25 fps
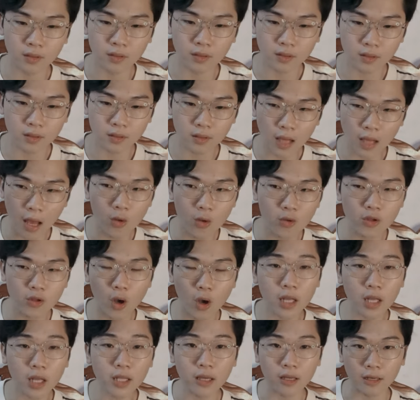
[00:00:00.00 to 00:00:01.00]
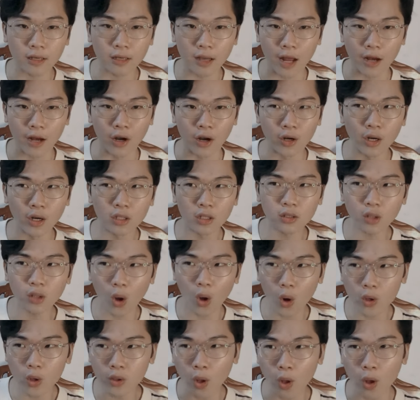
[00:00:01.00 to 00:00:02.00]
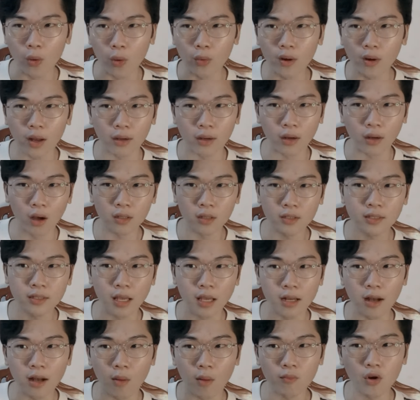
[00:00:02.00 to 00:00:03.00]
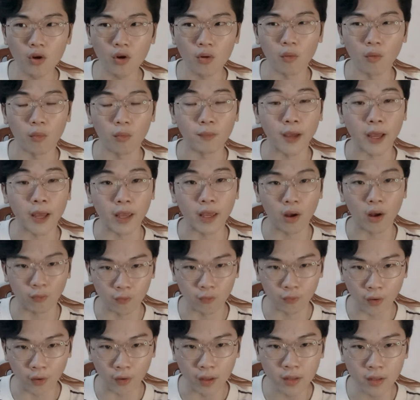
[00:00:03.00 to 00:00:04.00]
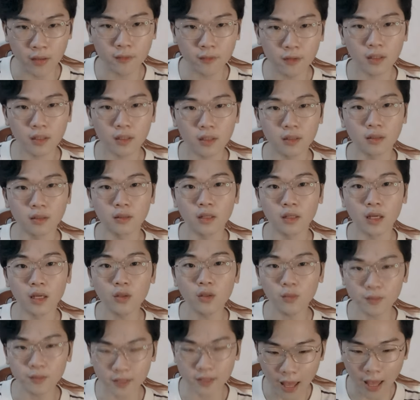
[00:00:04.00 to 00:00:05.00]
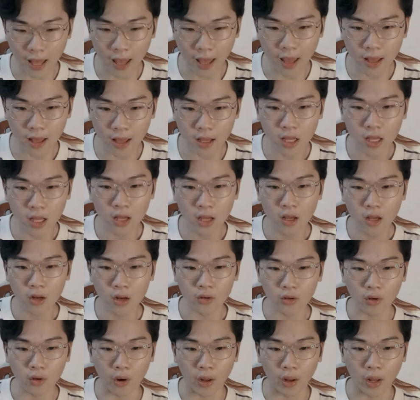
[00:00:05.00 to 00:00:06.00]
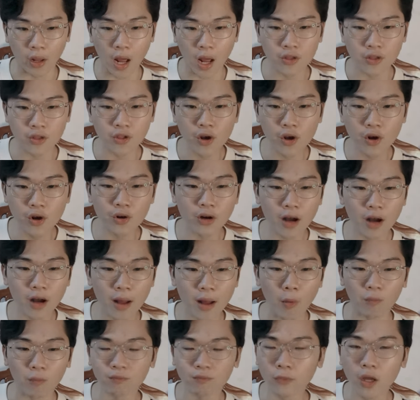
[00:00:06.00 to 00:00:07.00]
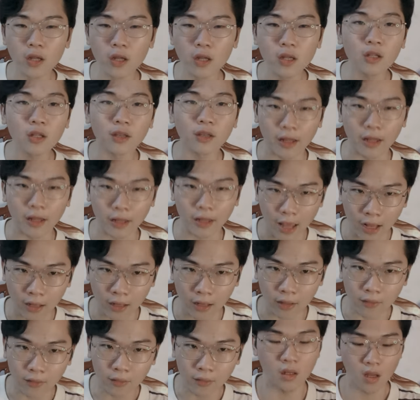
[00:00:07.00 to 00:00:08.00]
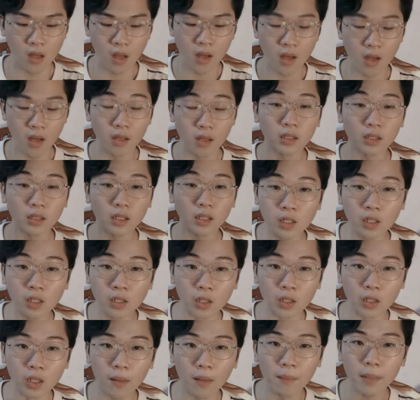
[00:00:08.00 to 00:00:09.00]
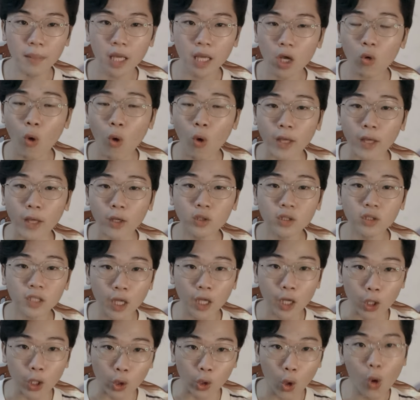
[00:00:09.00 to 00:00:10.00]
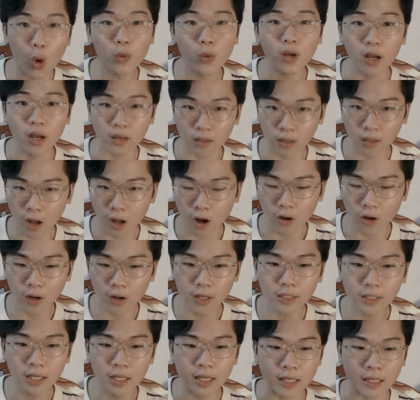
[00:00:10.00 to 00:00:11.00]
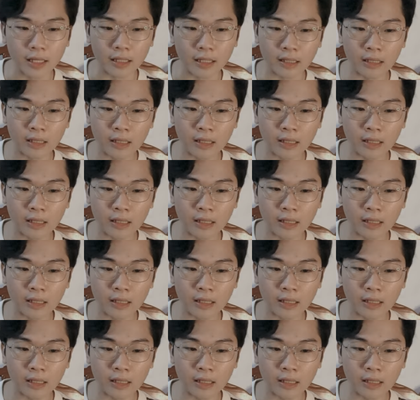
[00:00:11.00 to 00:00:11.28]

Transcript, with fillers: sao cho cái tiền Đài đó nó tối thiểu là nó sẽ đóng được một kỳ học phí ký túc xá, rồi dư ra một tí cho tiền ăn. Thường mấy cái khoản tiền cố định đó thì